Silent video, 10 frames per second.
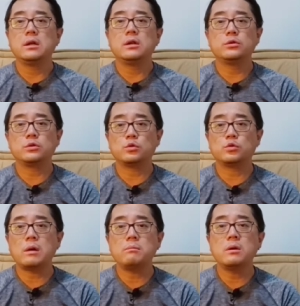就是
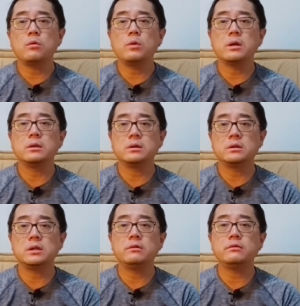专门为
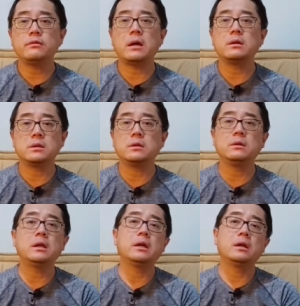侵犯人
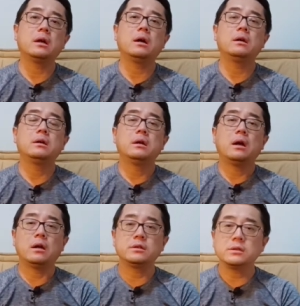类啊。
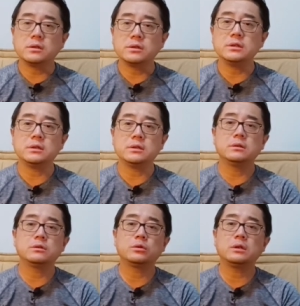而设计
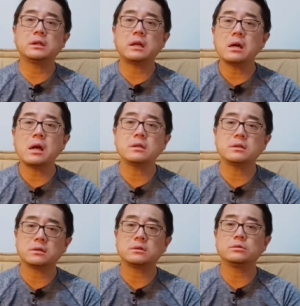的，所以呢，刚开始
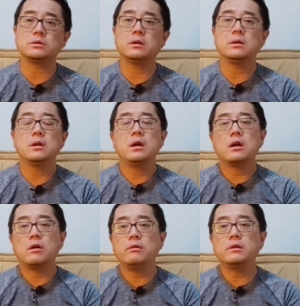的时候
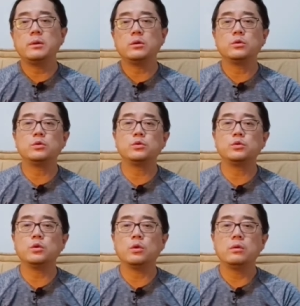呢，COVID 病毒就具
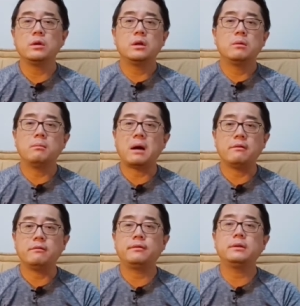有
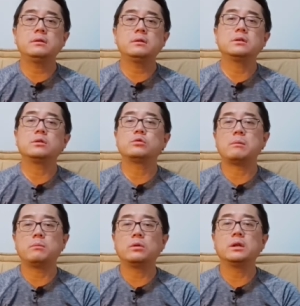满分的这个传
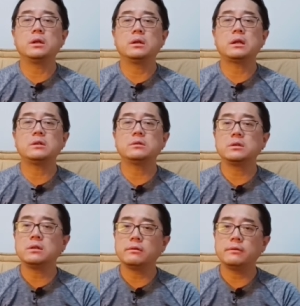播力，它就是
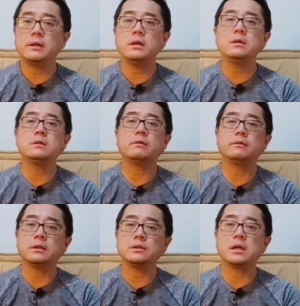一个非常非
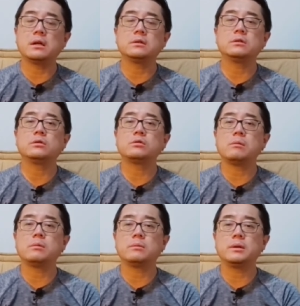常强的这个传
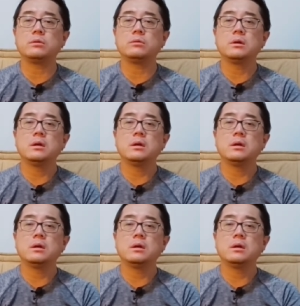播的病毒，